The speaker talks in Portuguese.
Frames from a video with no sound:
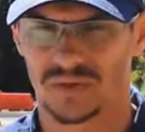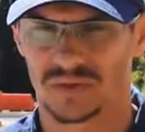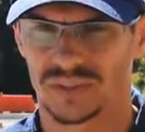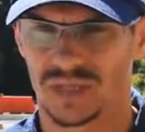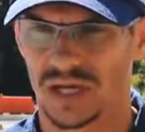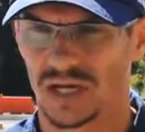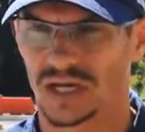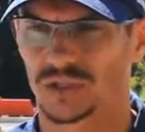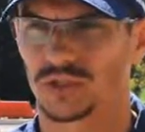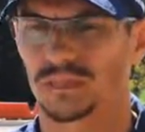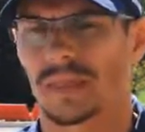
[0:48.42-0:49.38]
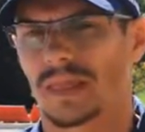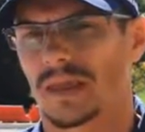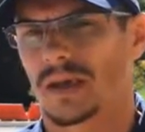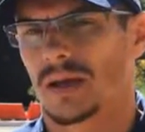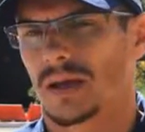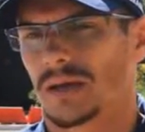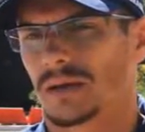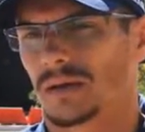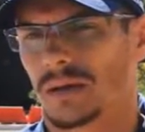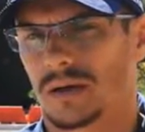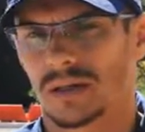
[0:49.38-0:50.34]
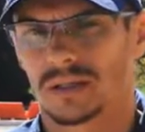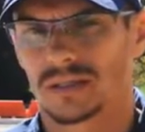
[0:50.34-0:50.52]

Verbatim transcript: a velocidade, ah,